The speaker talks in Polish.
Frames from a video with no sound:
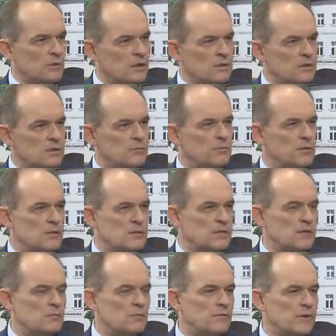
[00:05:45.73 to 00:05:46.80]
która się tym będzie
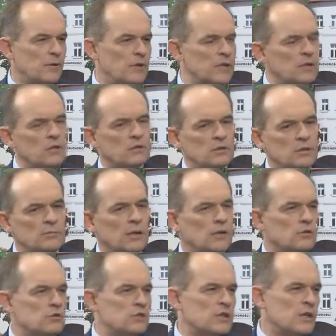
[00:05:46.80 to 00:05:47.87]
zajmowała, nie tylko tym,
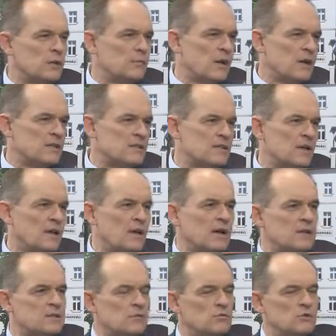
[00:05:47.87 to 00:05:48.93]
ale oczyszczaniem miasta,
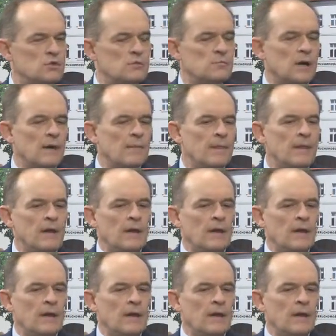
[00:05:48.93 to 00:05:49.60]
akcją zima.